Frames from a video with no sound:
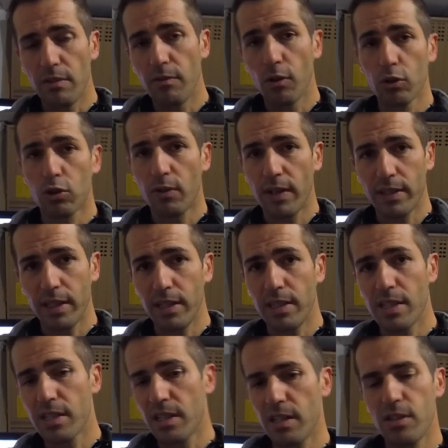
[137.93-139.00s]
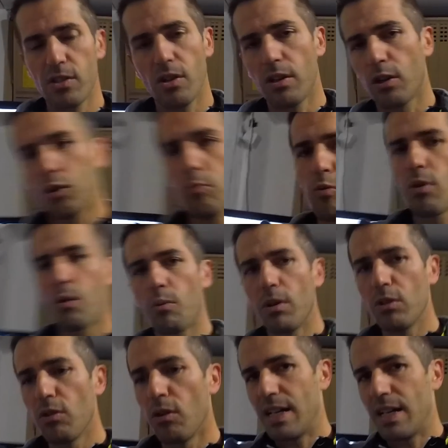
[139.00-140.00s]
lo trovate in descrizione comunque quando